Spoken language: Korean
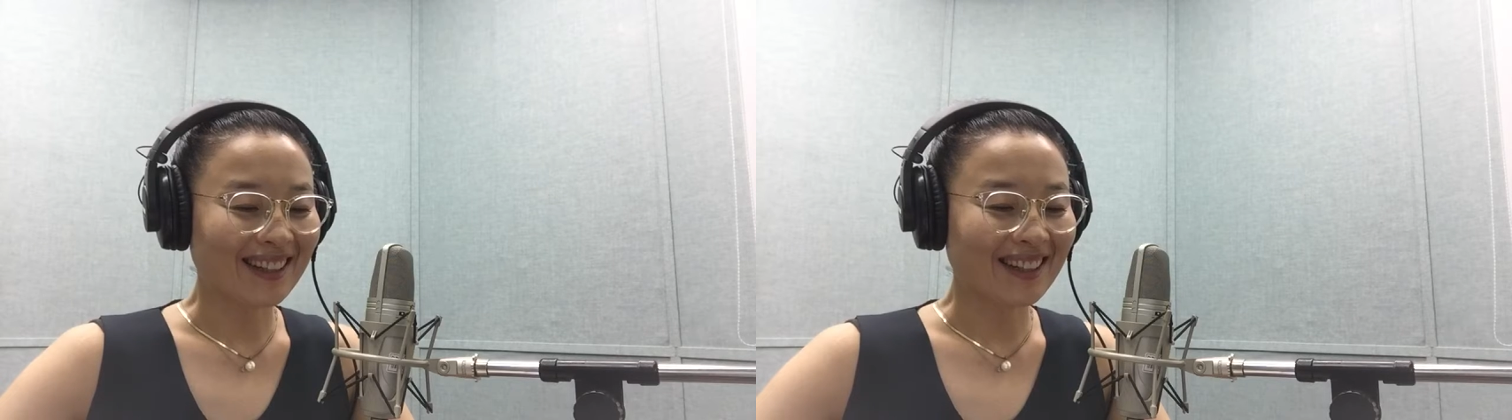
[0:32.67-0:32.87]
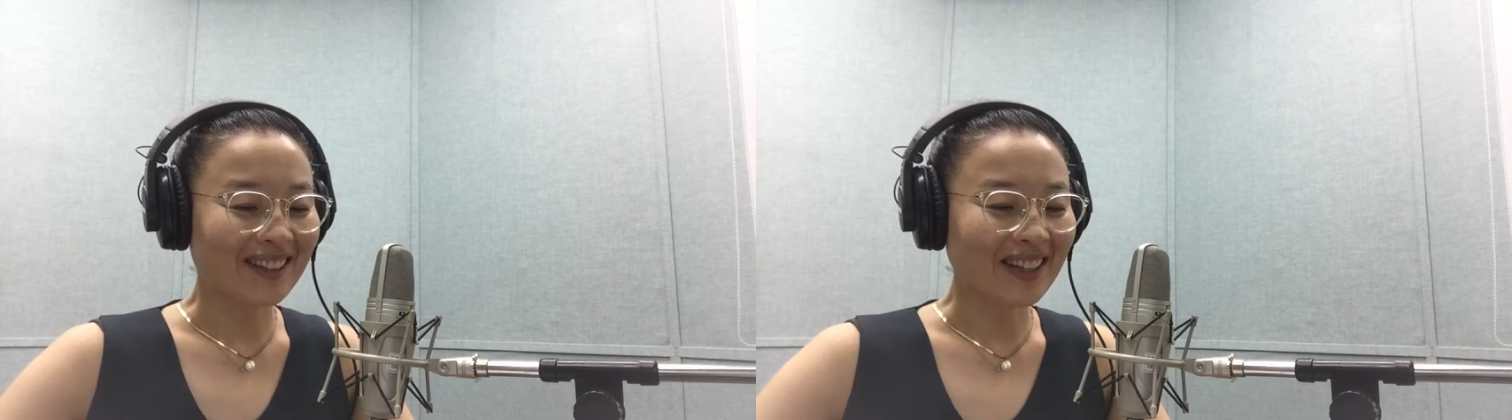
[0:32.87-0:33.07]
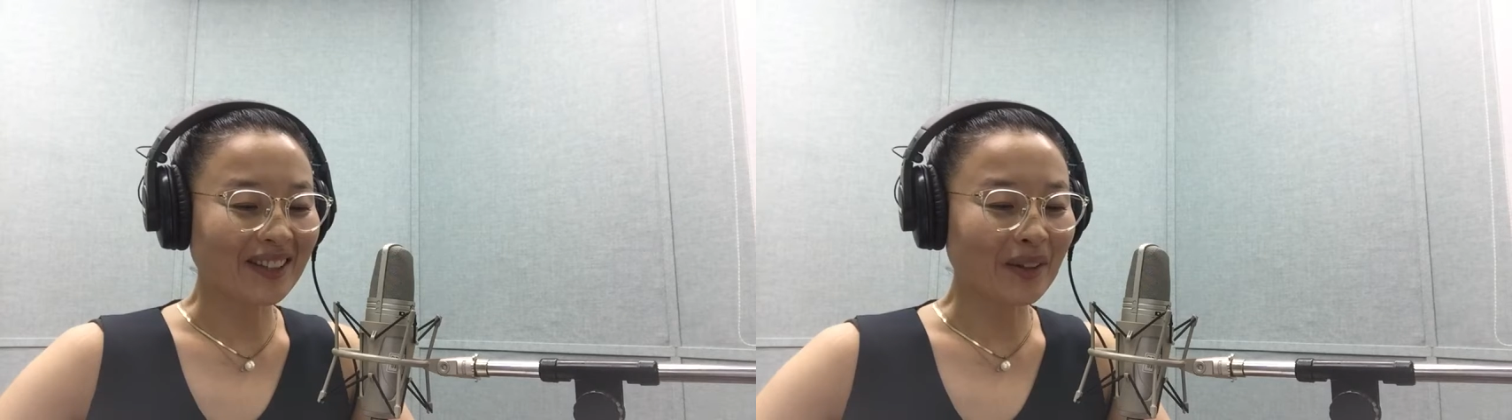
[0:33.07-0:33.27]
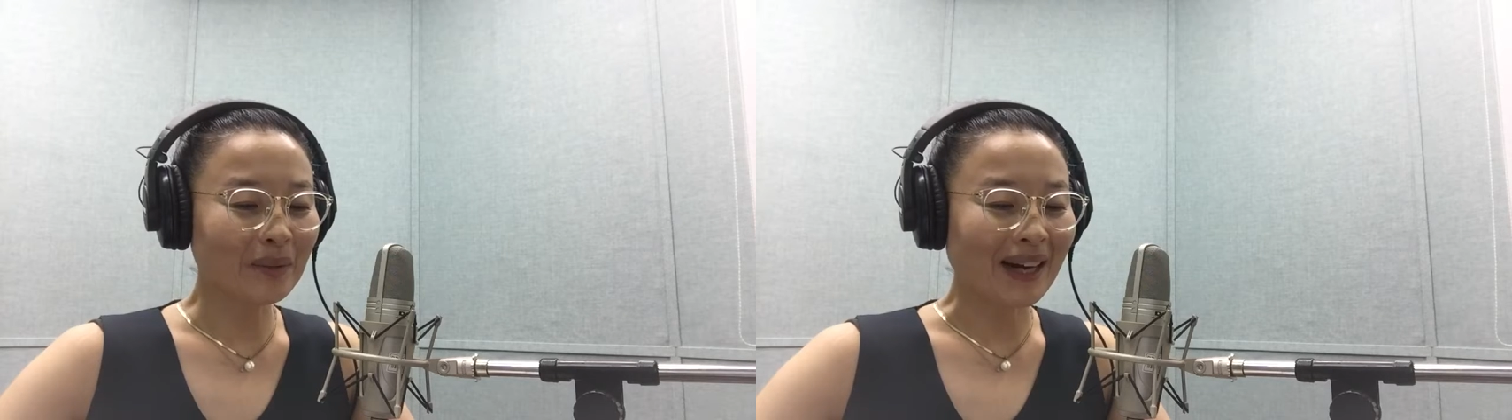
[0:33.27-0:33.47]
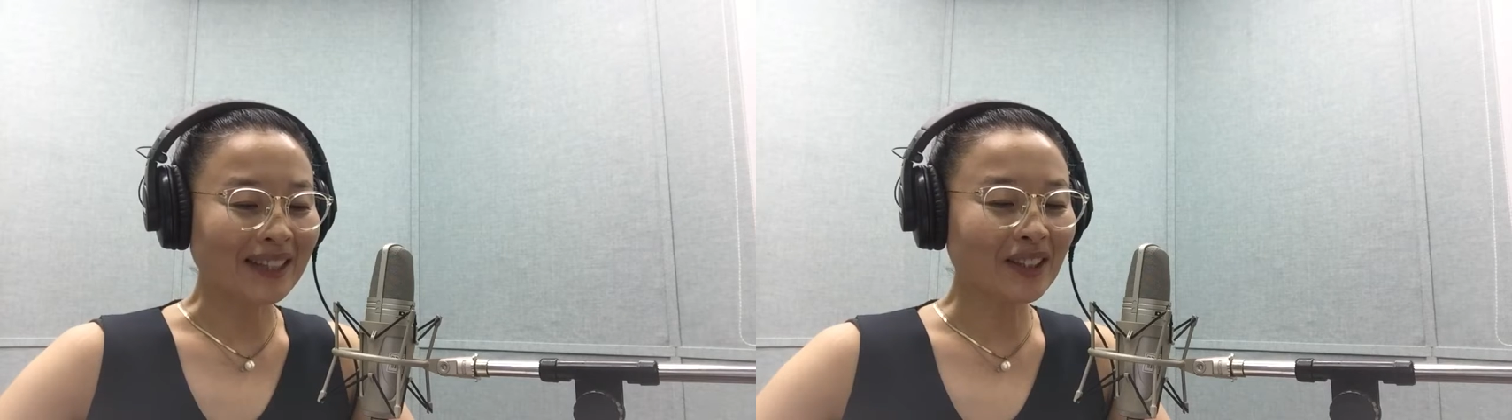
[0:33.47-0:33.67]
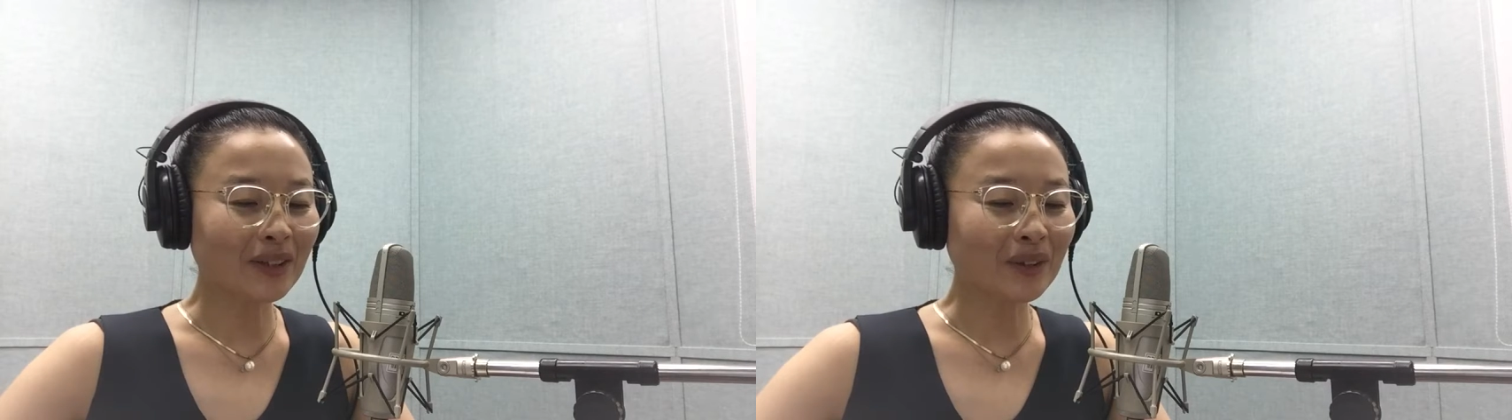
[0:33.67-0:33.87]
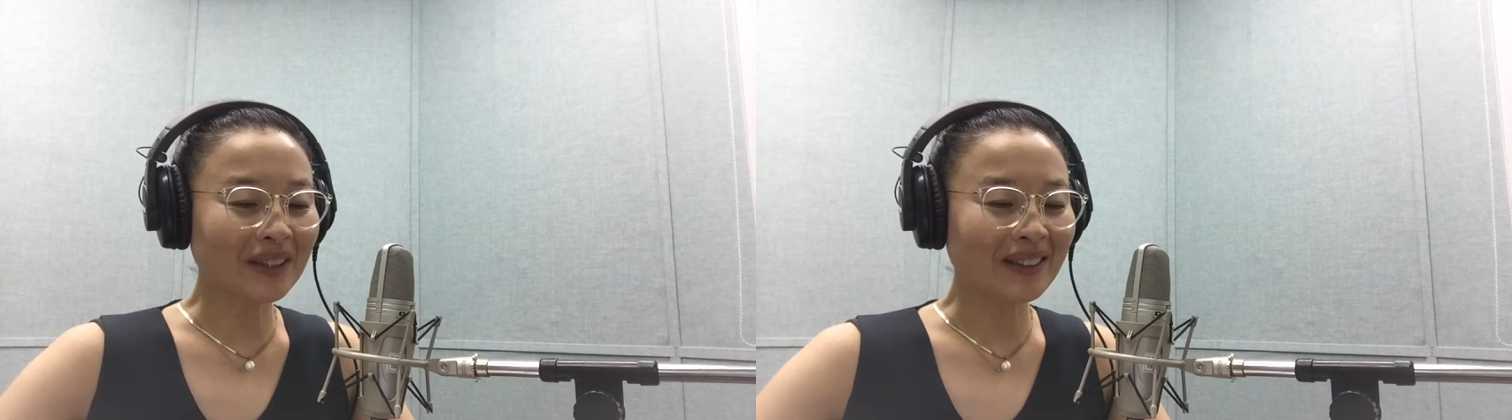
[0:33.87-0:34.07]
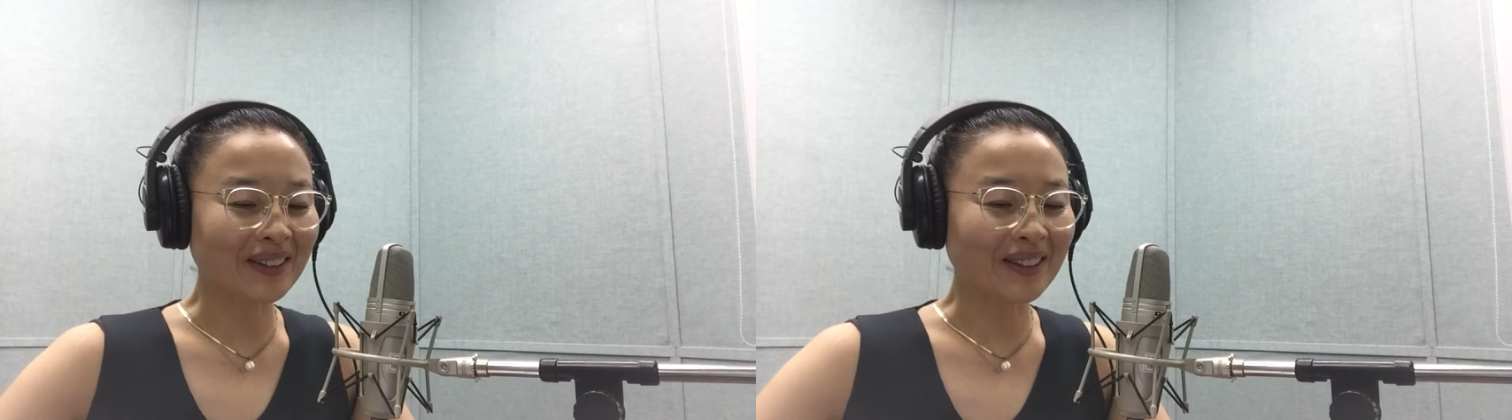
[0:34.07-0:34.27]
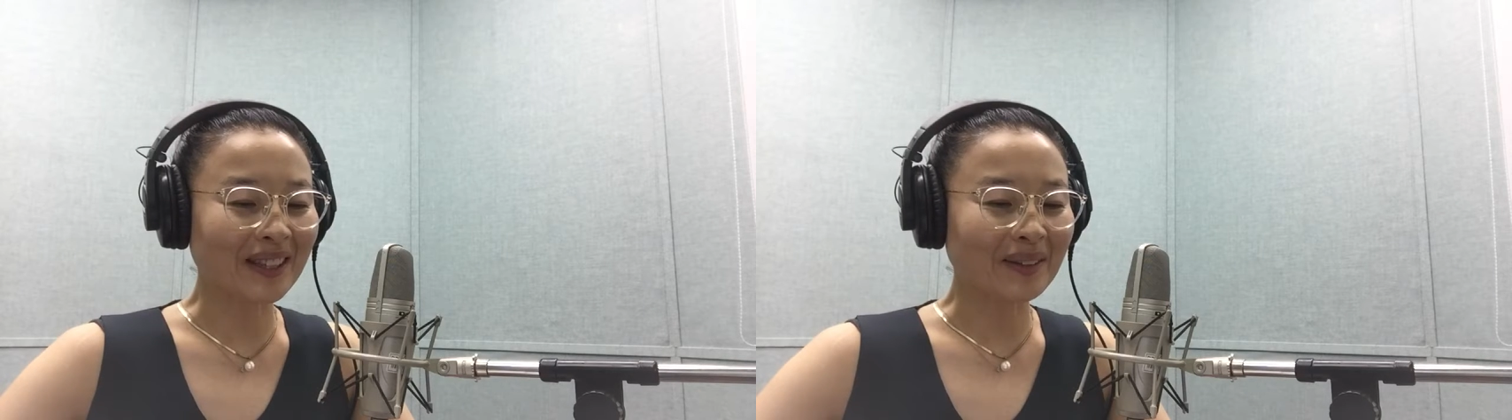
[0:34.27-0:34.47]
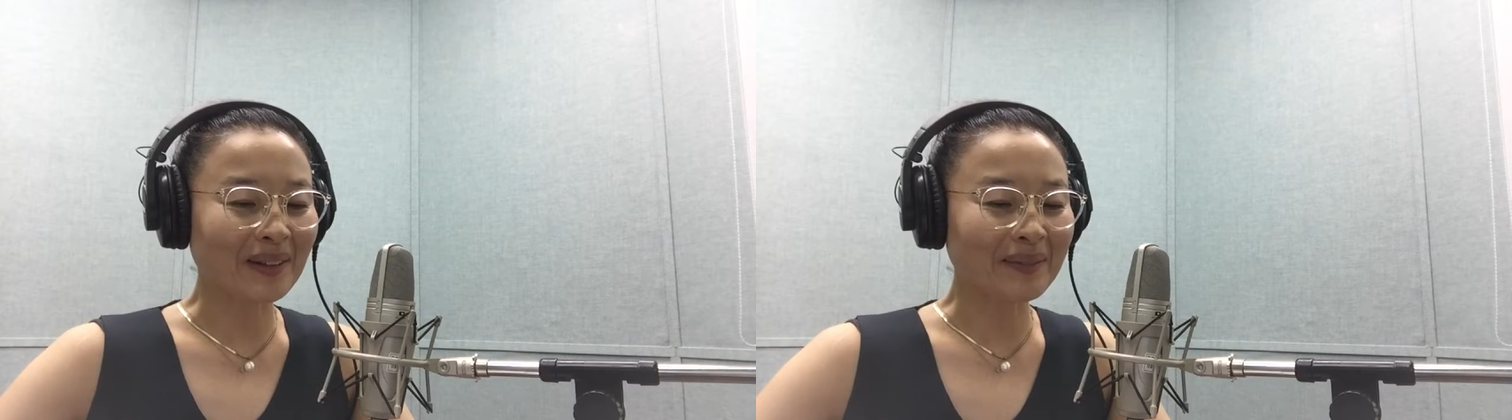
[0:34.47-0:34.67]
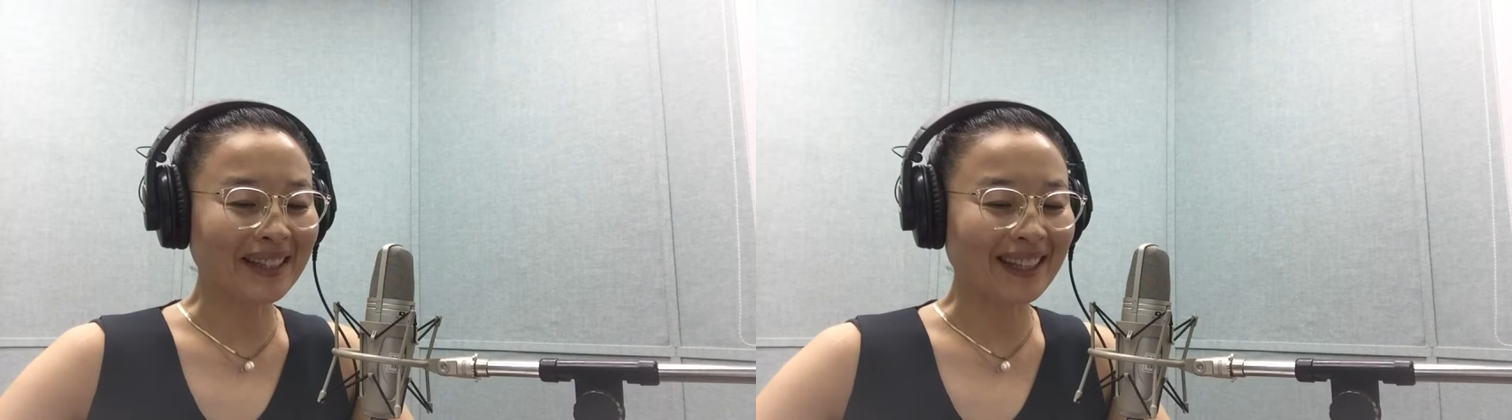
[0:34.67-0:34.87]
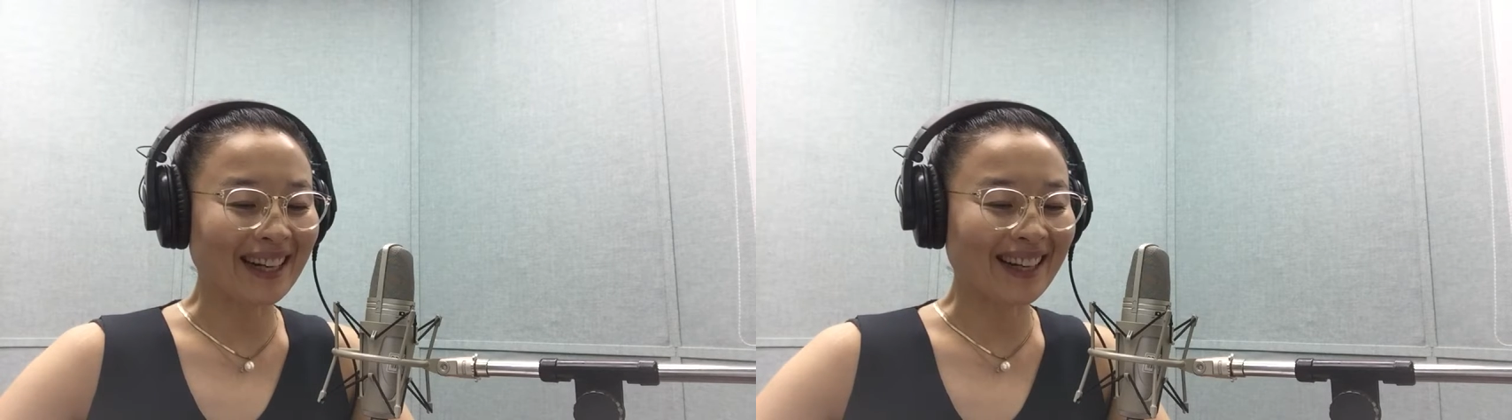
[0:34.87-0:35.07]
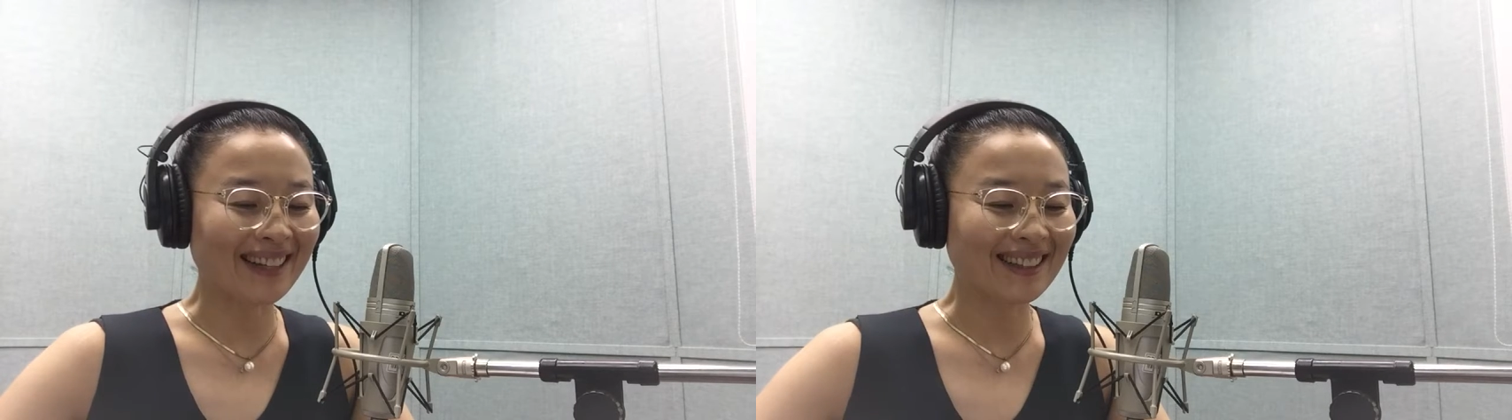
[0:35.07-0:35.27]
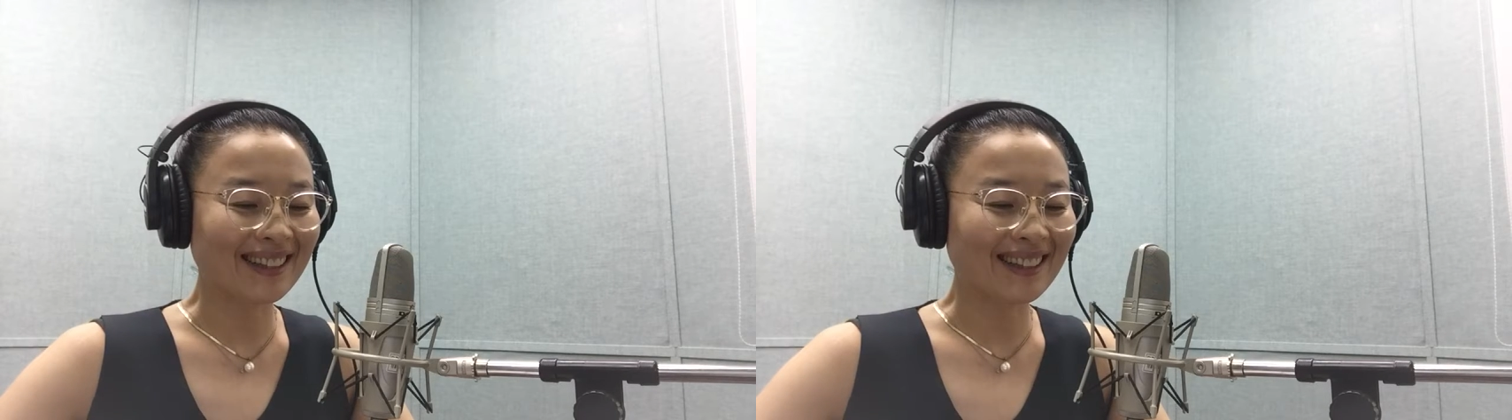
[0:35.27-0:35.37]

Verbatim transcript: 이렇게 서로 만져주는 것이라고 합니다.